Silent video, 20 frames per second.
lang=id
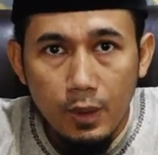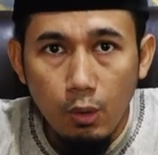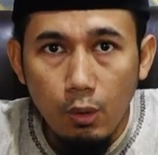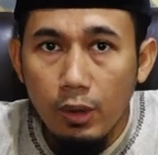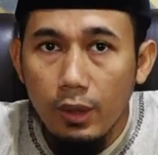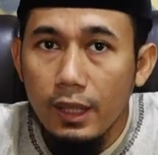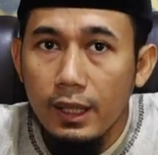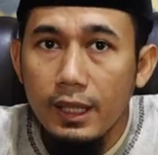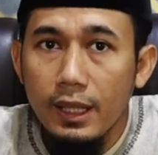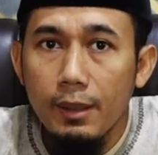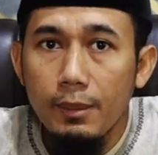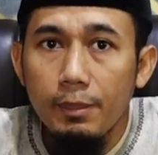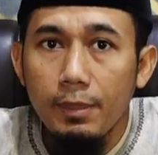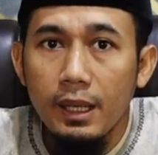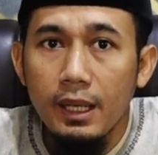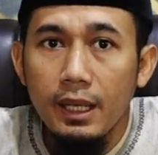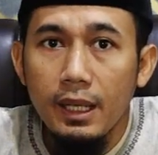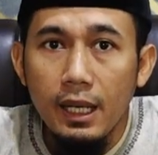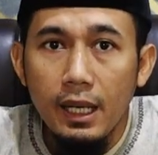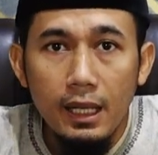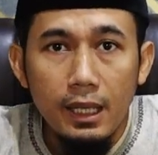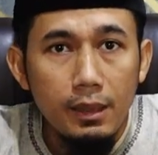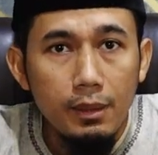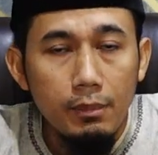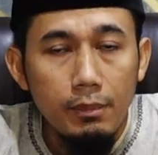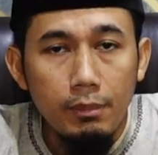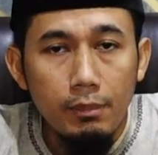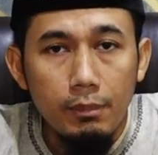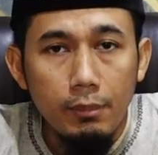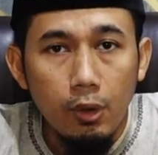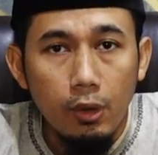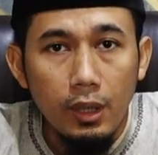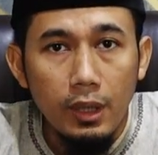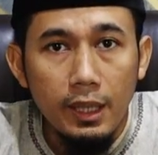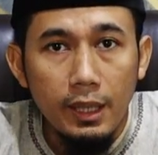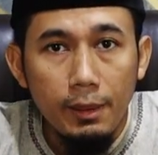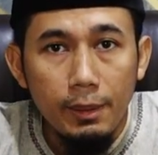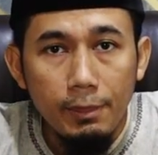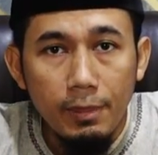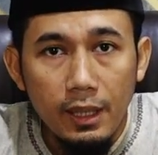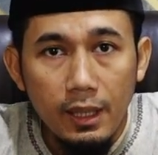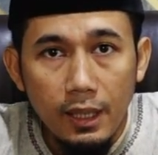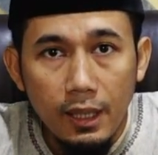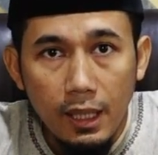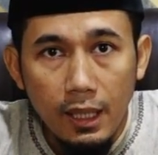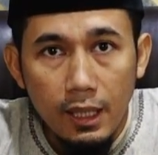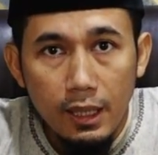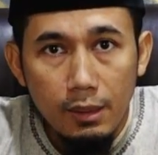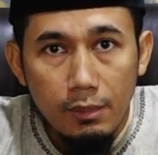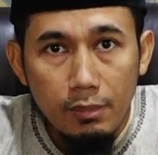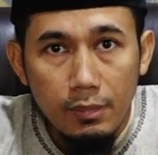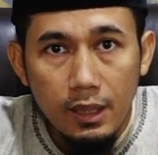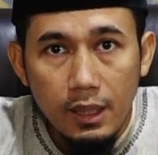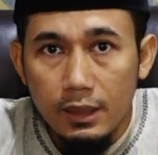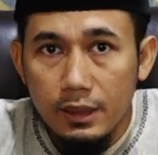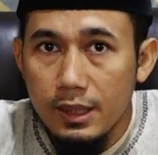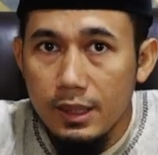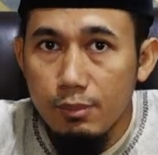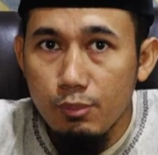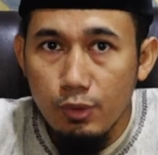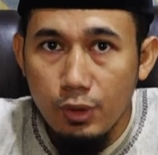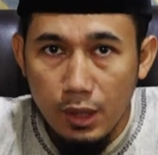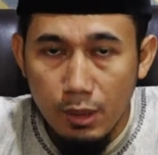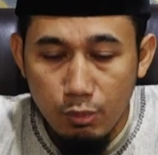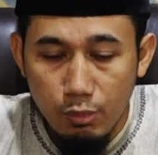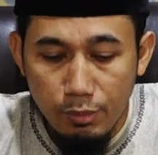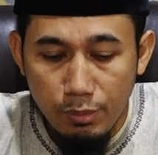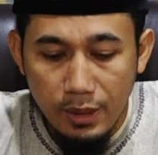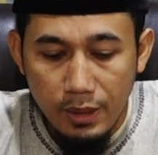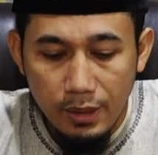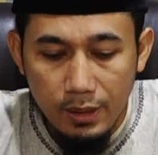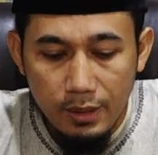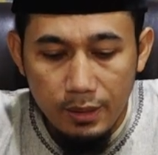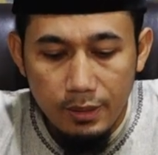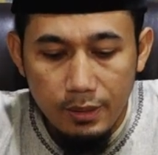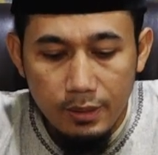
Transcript: orang yang paling alim, orang yang paling alim di atas muka bumi.